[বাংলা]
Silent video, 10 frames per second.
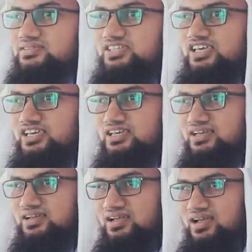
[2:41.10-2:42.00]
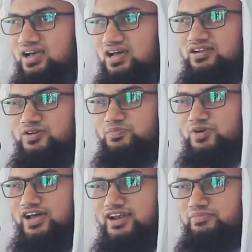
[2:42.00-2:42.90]
যে আল্লাহ
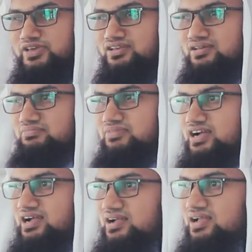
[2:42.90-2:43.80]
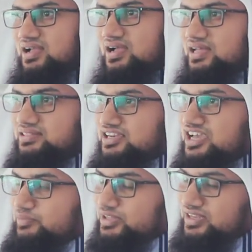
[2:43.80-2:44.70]
রব্বুল আলমিন বা তিনি
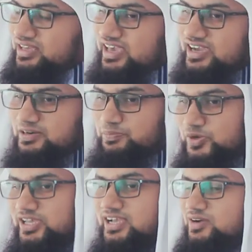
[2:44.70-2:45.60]
আমাদেরকে একটা পরীক্ষা